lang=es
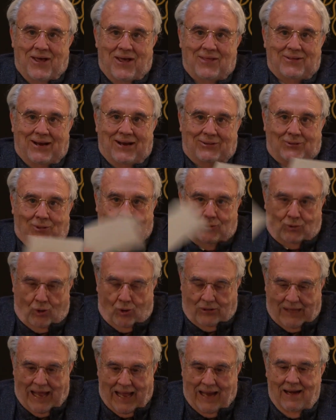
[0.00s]
un acierto
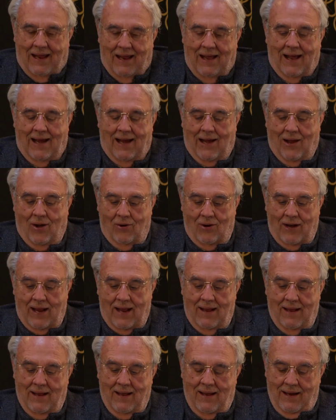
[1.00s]
total a la
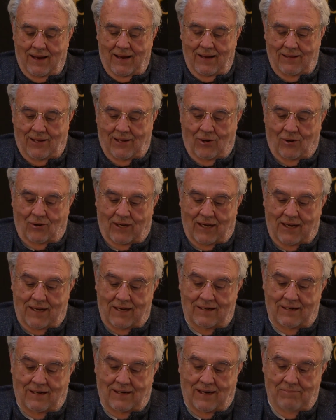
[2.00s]
hora de lo
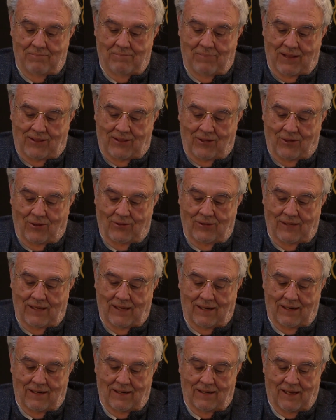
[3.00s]
que es la invención
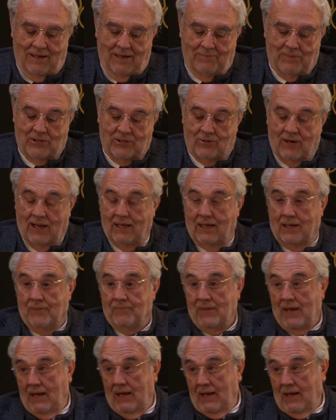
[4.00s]
del, personaje.